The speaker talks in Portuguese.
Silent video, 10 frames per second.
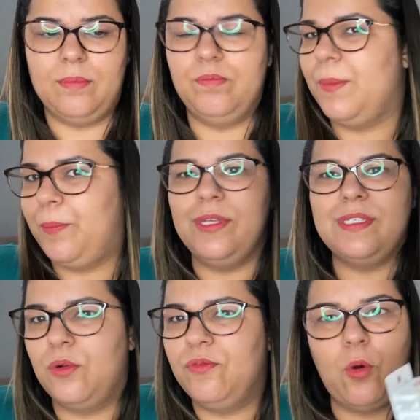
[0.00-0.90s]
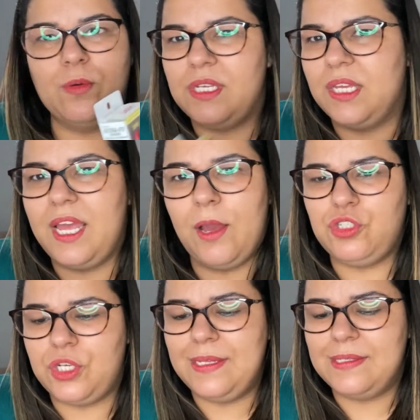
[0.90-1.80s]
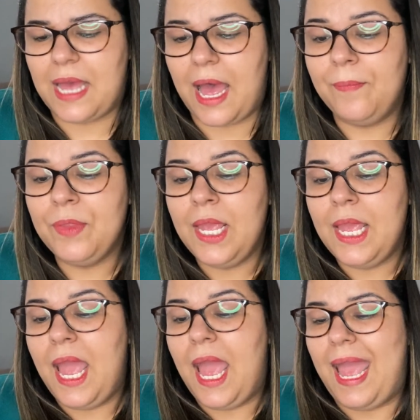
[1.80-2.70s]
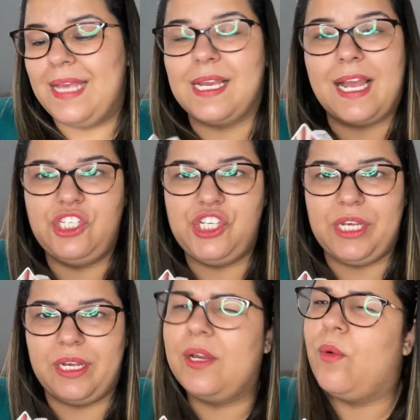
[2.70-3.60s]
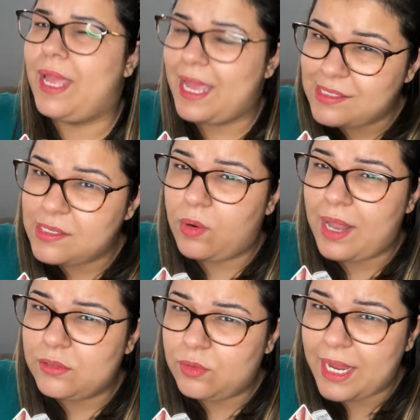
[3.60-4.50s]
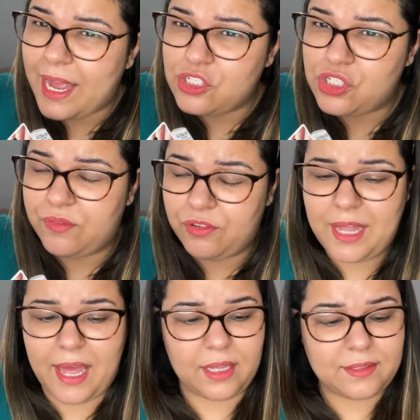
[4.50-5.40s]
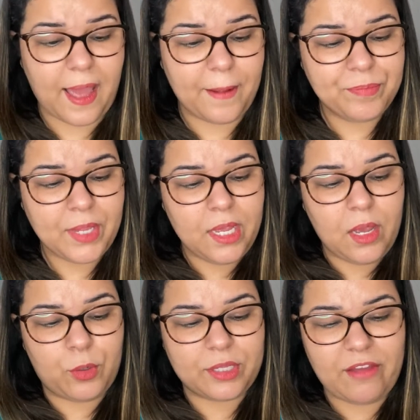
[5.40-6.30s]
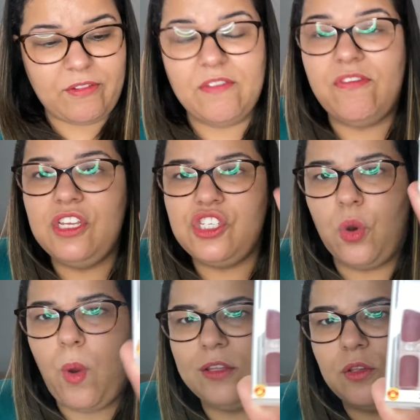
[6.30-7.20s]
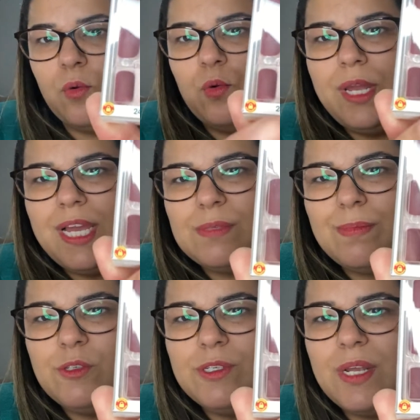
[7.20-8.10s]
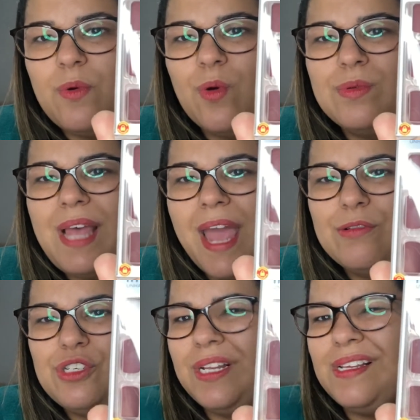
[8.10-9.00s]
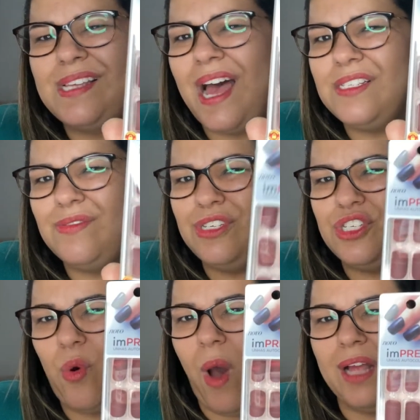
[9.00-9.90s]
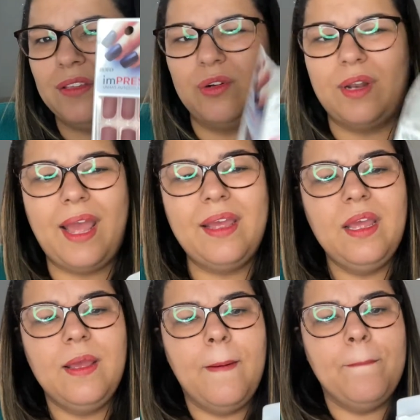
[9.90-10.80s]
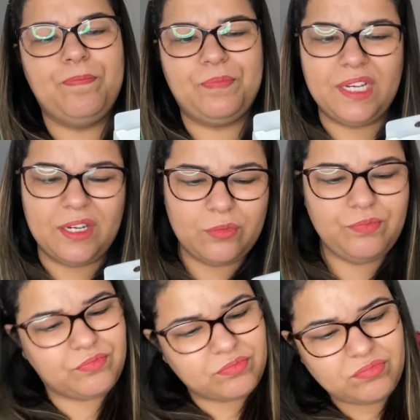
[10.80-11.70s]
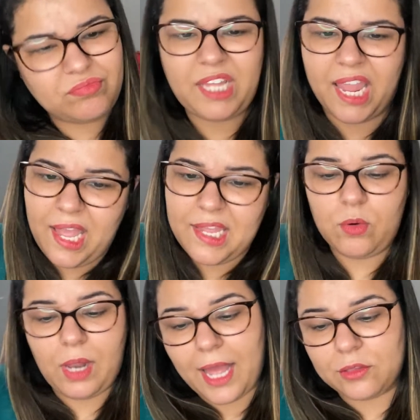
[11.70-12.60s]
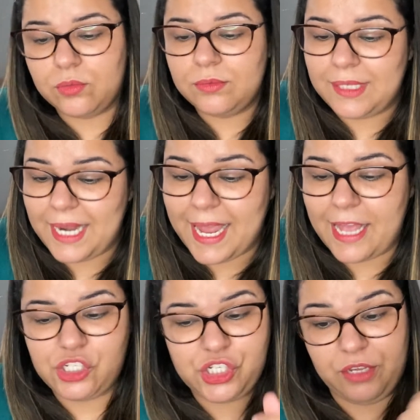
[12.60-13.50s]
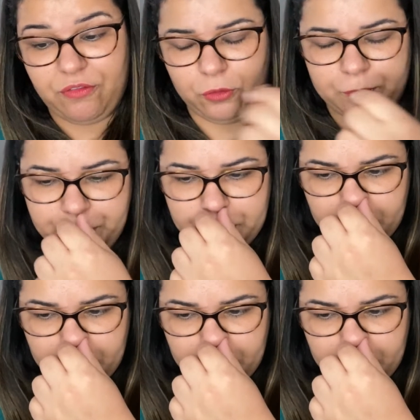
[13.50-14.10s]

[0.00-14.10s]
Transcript: Depois eu não vou conseguir reutilizar essa caixinha. Então, esse é o lado negativo dela, tá? Porque vem 24 unhas, mas você não consegue utilizar as 24, né? Então, tem aí o lado negativo.